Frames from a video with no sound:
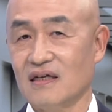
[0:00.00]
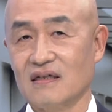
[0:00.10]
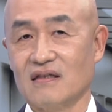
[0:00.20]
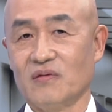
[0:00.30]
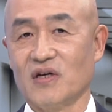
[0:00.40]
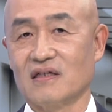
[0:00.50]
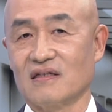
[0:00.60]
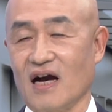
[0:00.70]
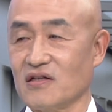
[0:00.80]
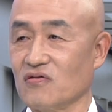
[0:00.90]
그다음에 그
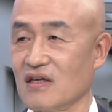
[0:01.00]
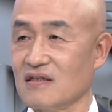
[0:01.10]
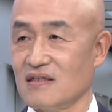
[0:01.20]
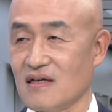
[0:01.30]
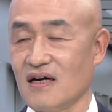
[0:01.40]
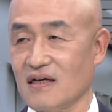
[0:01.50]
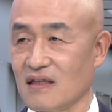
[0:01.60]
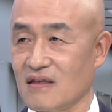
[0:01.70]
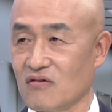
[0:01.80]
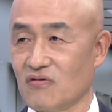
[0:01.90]
가격대를
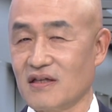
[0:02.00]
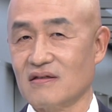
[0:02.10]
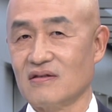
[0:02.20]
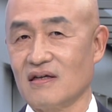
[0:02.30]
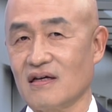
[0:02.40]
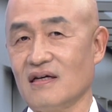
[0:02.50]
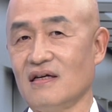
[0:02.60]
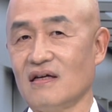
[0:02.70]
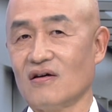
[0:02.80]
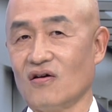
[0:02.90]
인상하겠다고 했는데
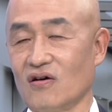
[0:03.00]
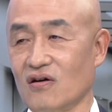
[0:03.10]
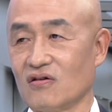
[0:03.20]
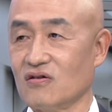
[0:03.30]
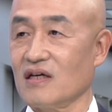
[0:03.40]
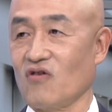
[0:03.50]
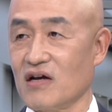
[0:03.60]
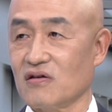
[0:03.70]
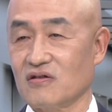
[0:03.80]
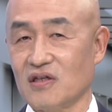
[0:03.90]
그게
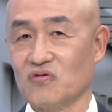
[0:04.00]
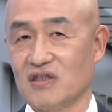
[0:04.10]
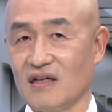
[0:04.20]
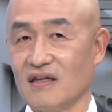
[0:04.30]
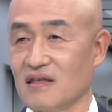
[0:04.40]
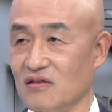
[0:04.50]
과연 그대로 진행이